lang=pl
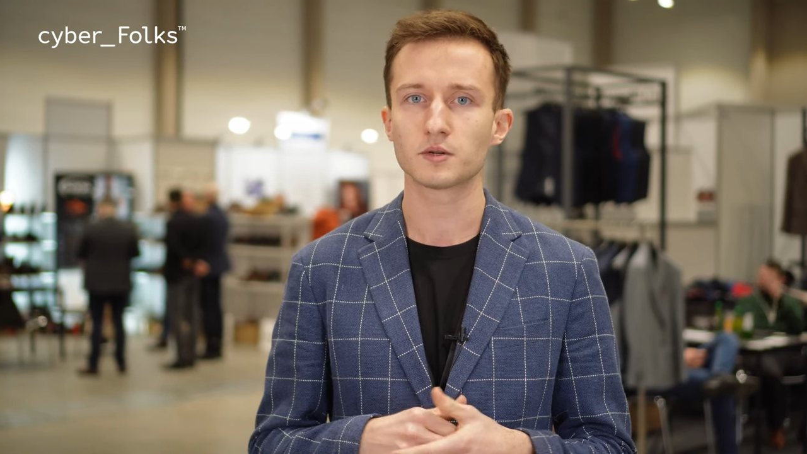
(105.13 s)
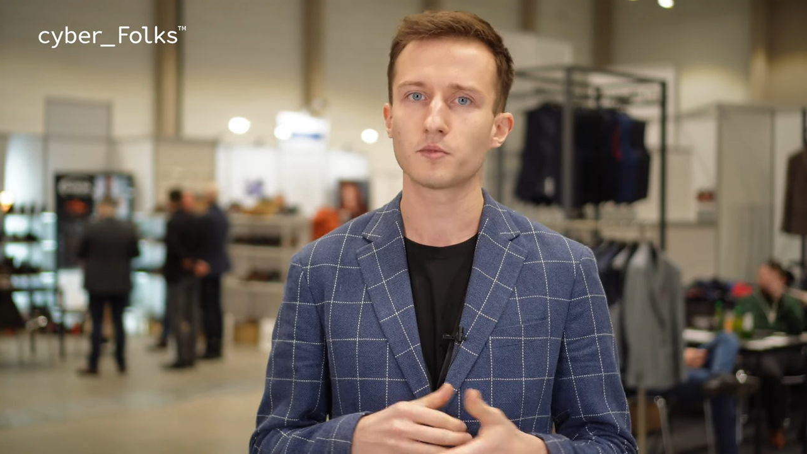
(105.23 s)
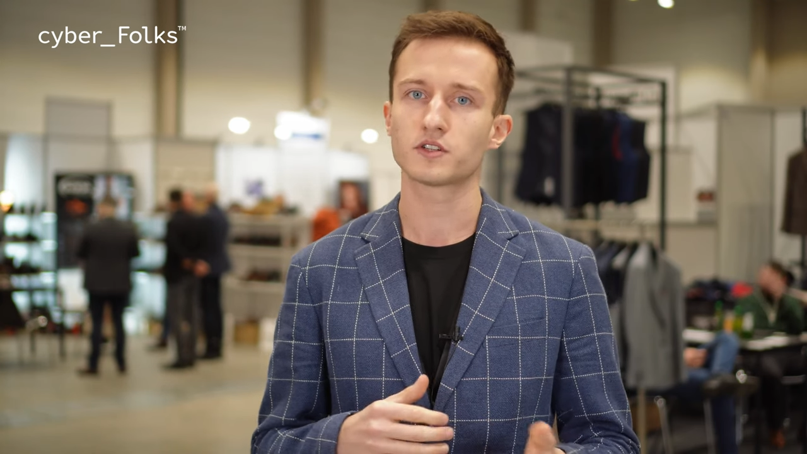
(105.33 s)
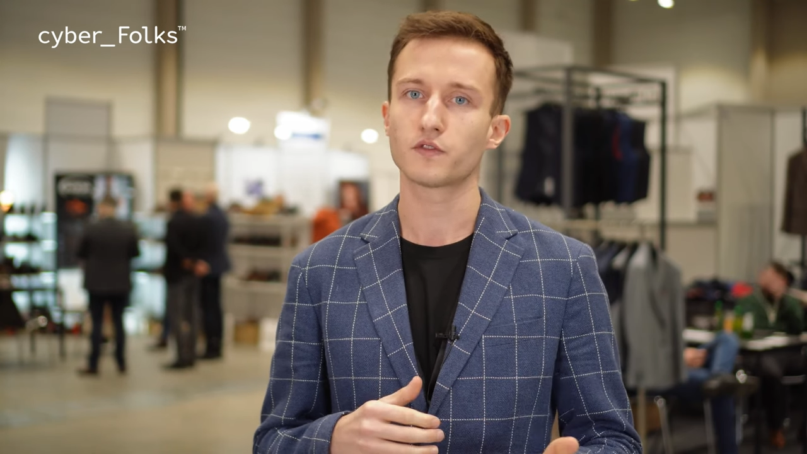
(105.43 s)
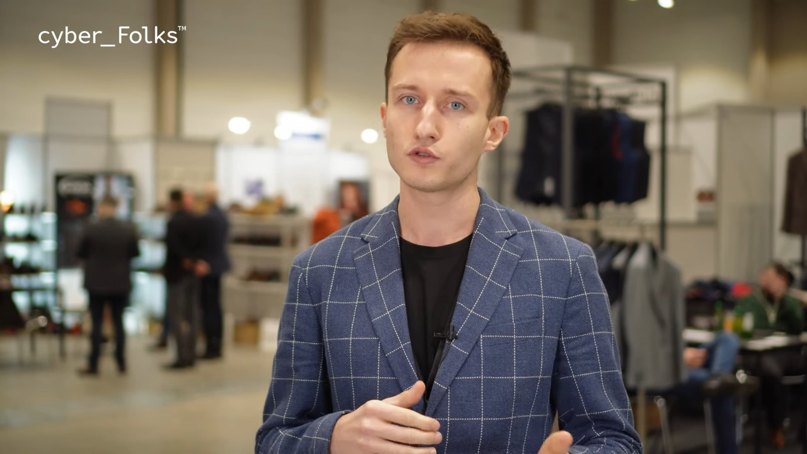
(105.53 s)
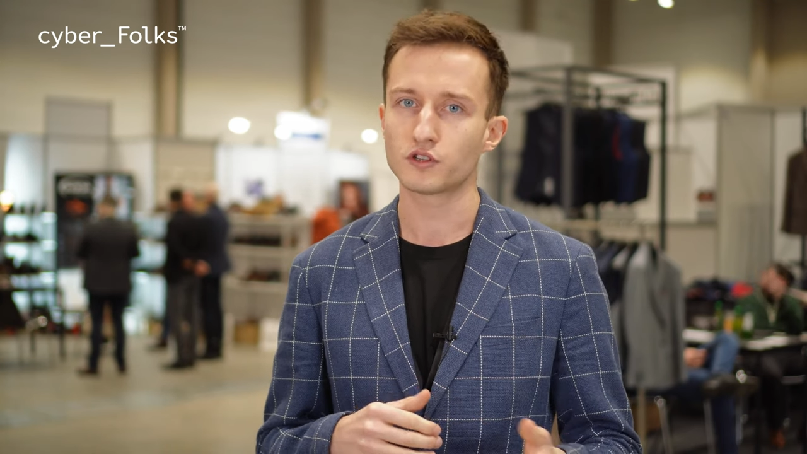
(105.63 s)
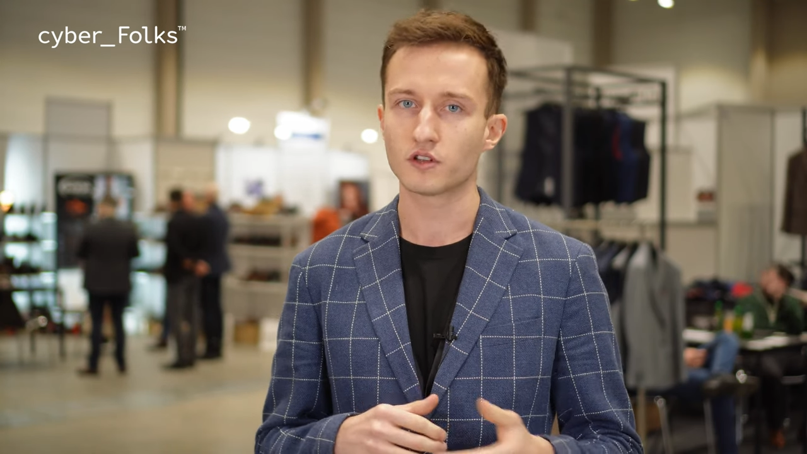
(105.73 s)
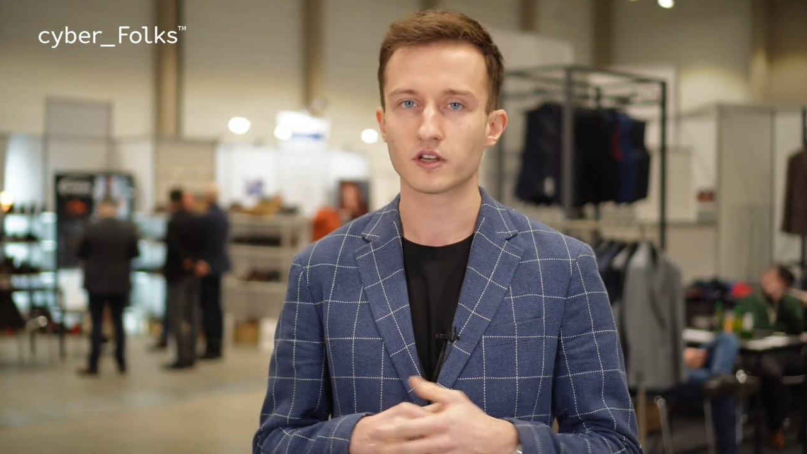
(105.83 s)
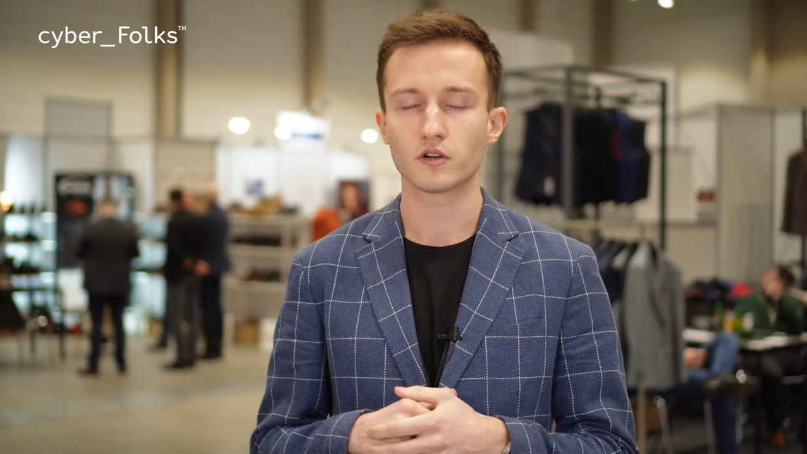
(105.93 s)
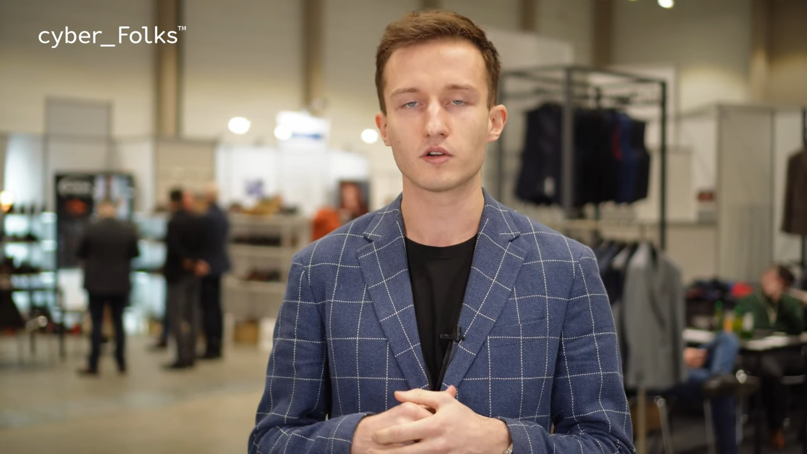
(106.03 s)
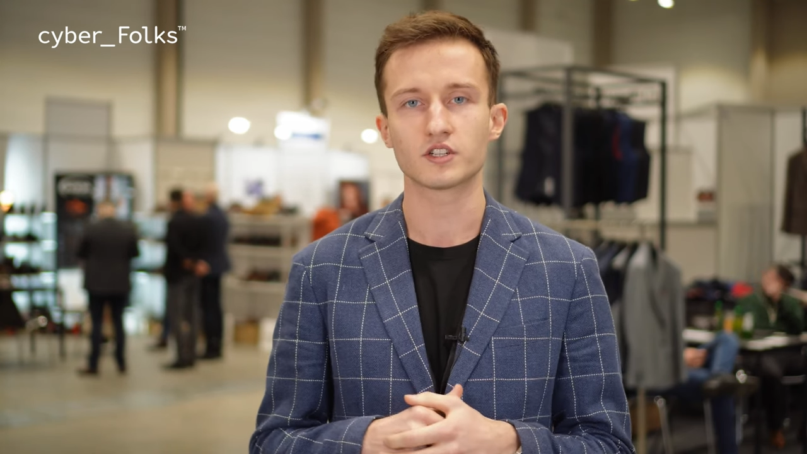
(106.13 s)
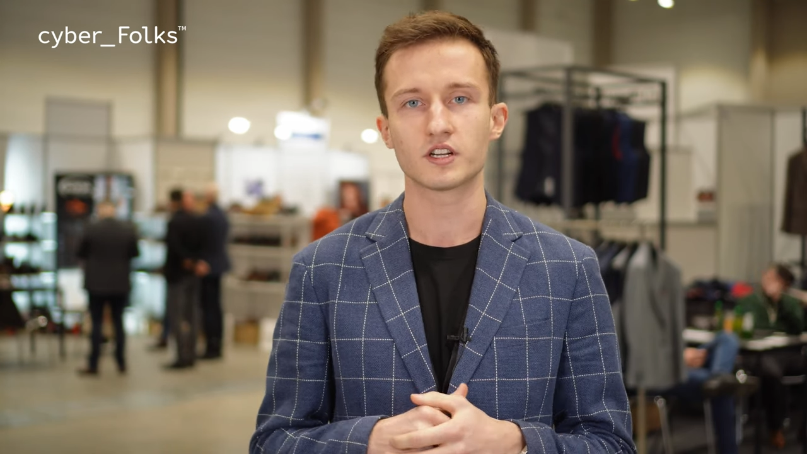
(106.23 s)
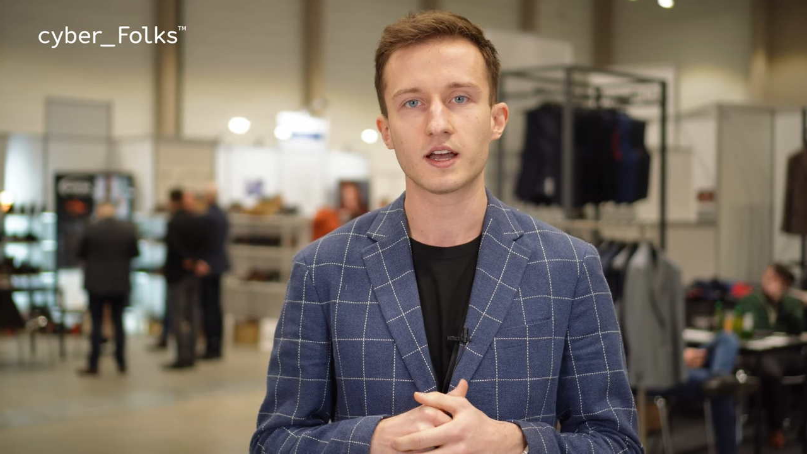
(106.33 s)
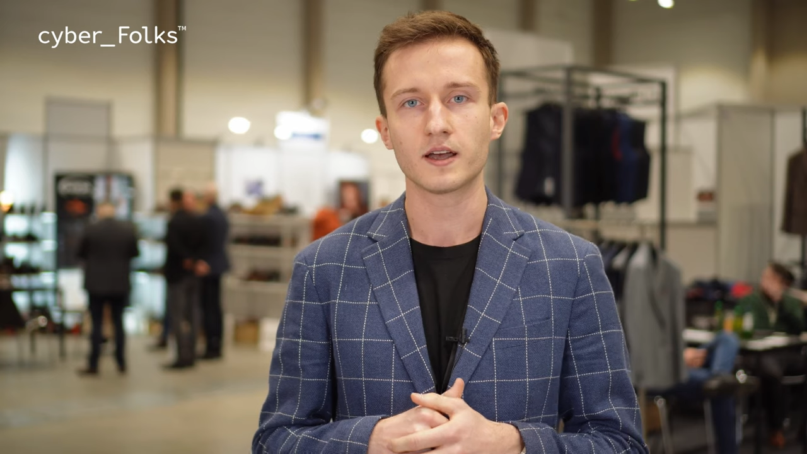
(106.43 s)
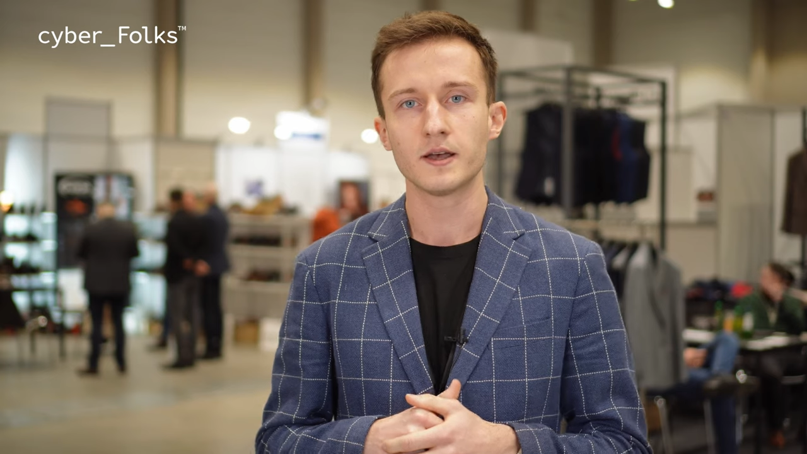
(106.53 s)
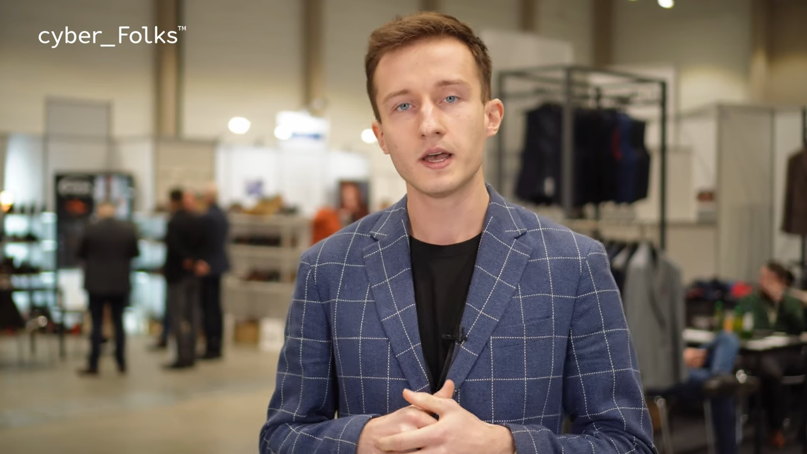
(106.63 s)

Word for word: że może wrócić do tego koszyka